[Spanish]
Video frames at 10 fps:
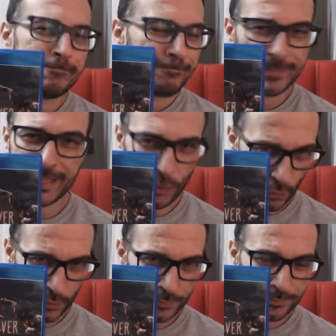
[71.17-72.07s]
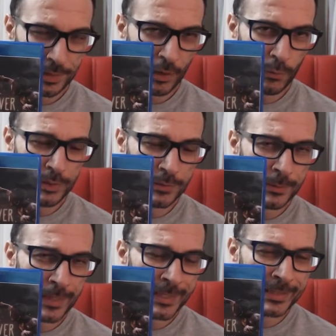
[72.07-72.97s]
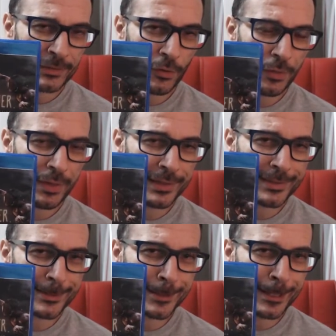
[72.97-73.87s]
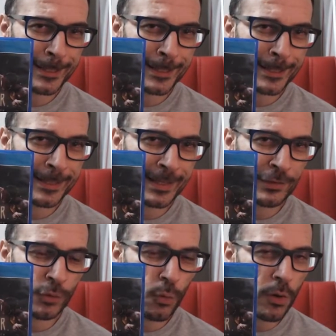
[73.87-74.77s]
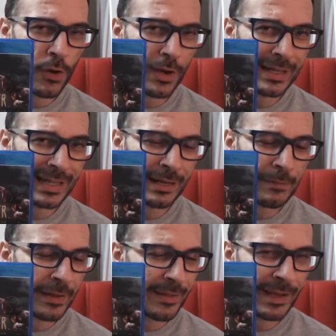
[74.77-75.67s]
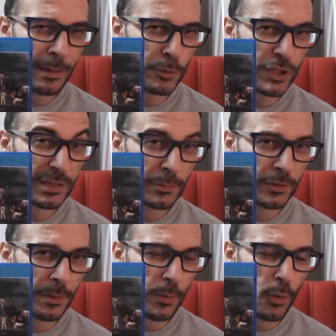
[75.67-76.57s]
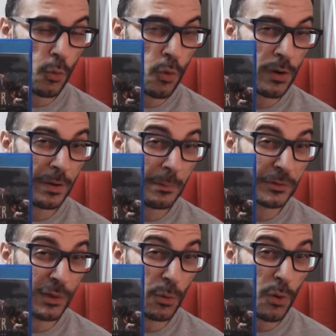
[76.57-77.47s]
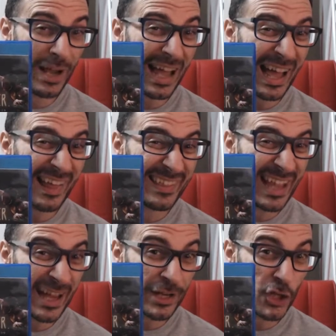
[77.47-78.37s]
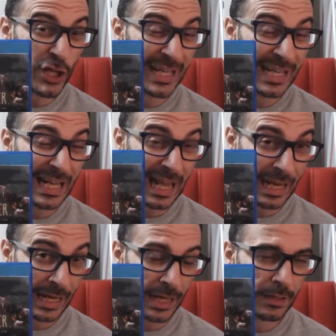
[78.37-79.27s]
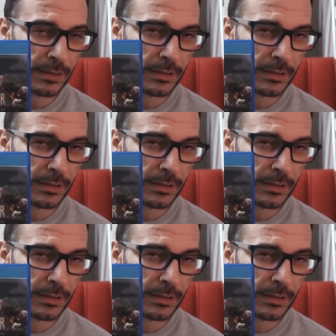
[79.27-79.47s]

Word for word: de todo, ¿de acuerdo? Entonces, eh, es un juego al que le voy a dedicar muchísimo tiempo, un juego que vamos a jugar a diario en el canal,